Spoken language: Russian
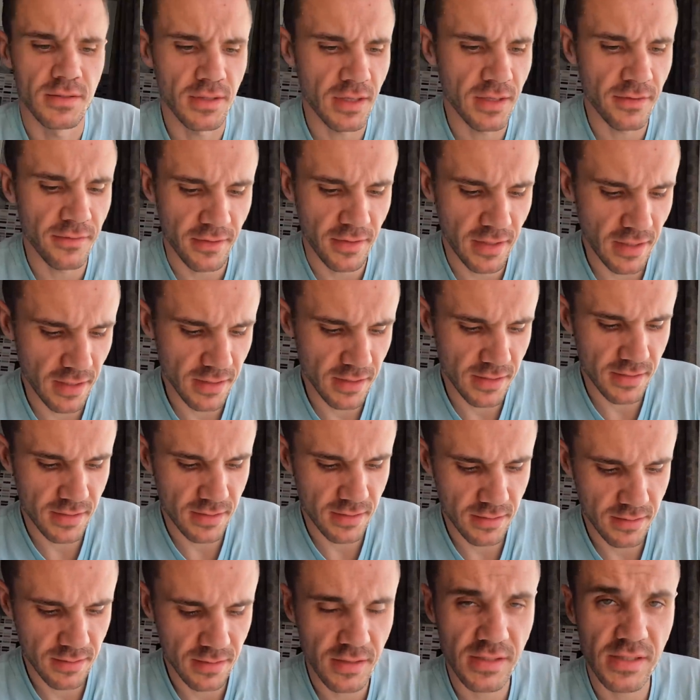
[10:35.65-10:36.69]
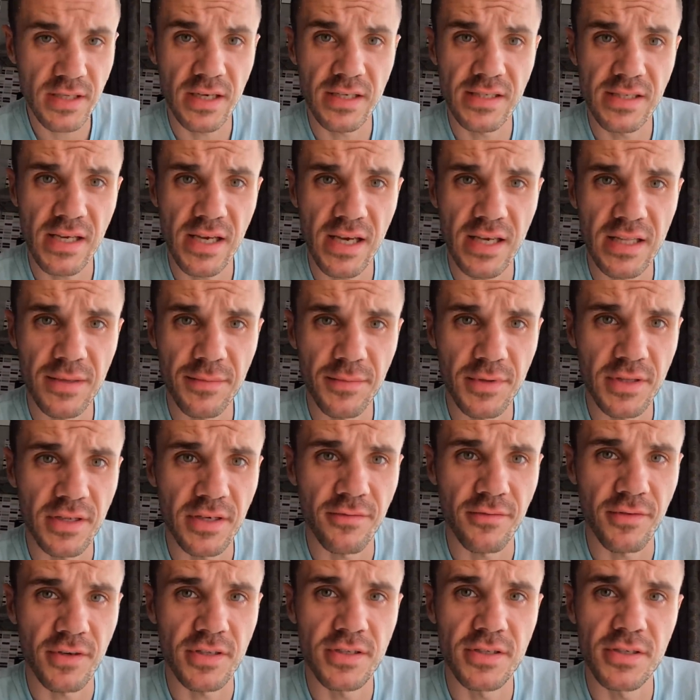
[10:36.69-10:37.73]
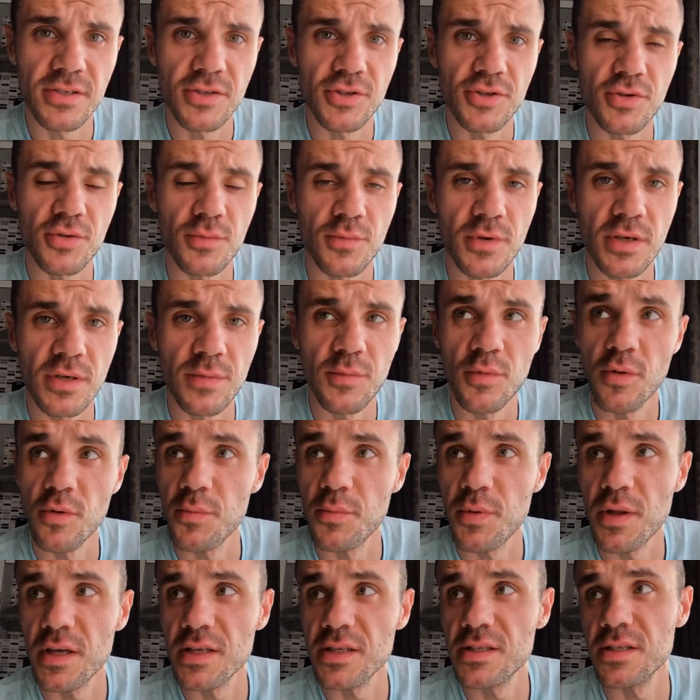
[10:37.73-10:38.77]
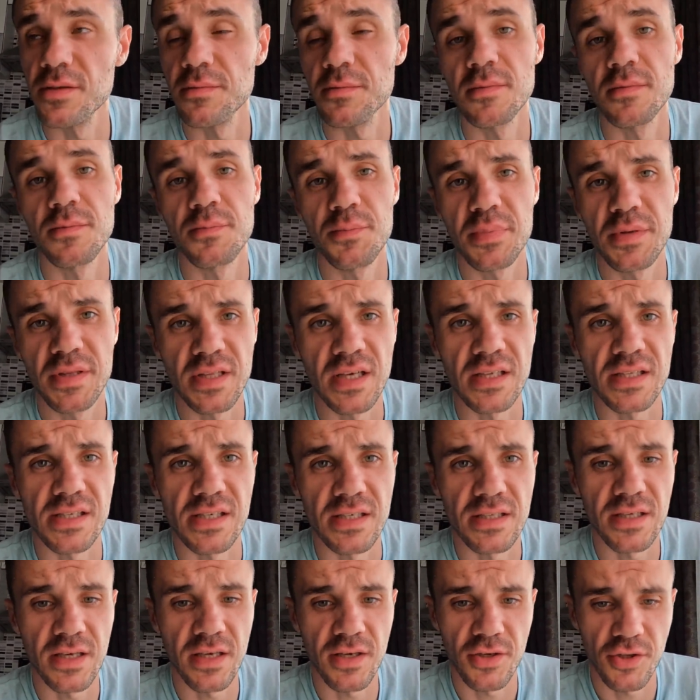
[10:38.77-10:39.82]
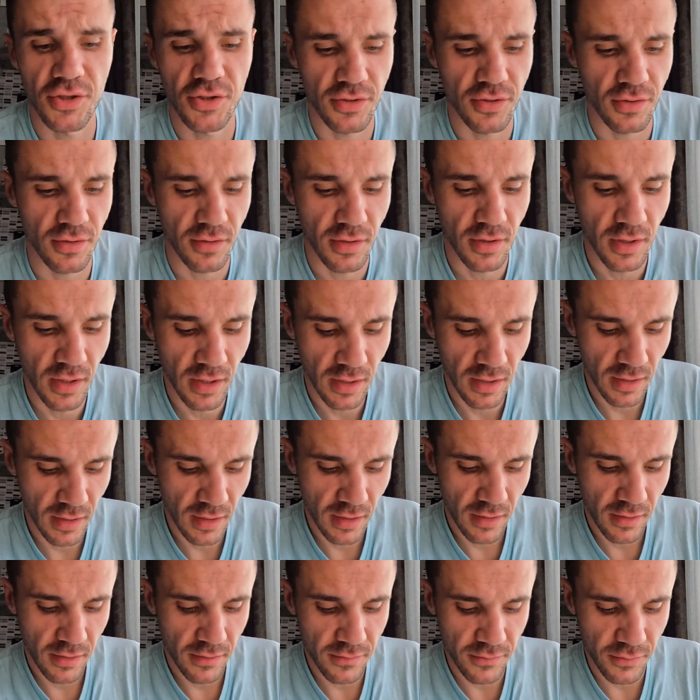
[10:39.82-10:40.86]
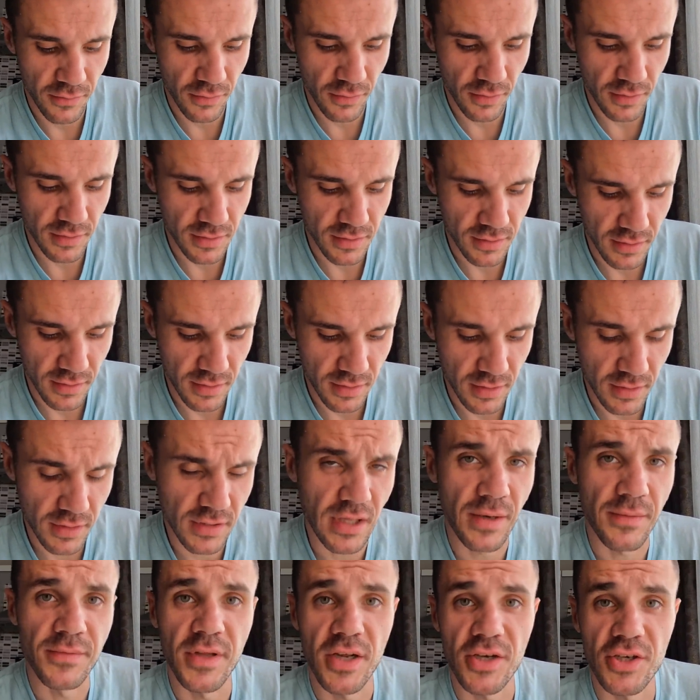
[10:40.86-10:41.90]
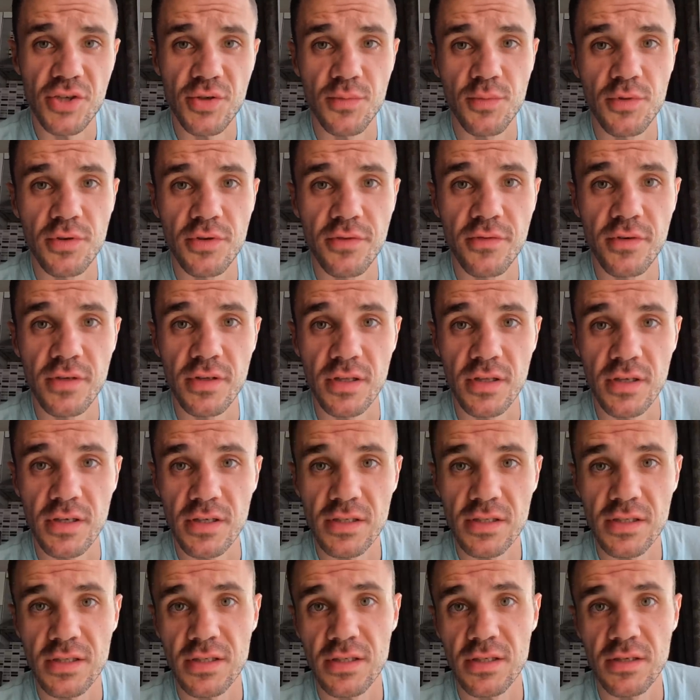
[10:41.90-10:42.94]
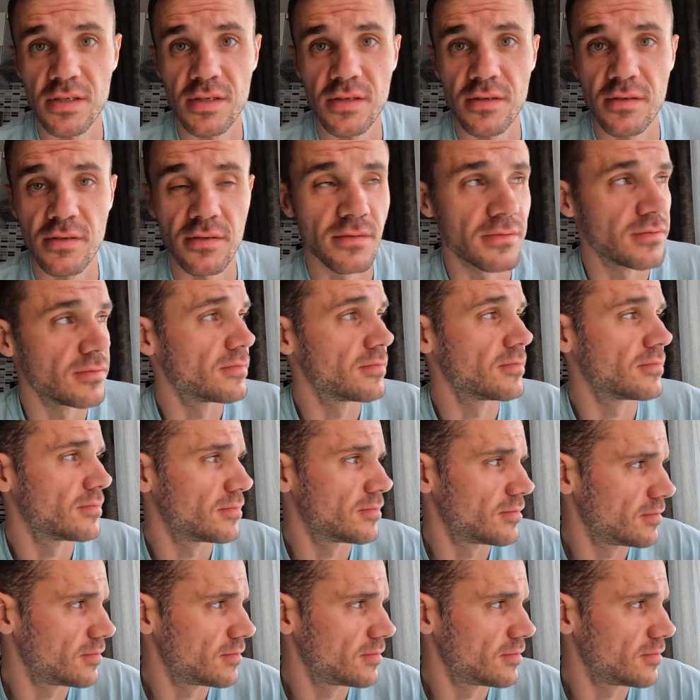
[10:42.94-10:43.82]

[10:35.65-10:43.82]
Договорились с хозяином этой квартиры, что мы ему оплатим 15 дней еще. Вот. И там дальше будет видно, если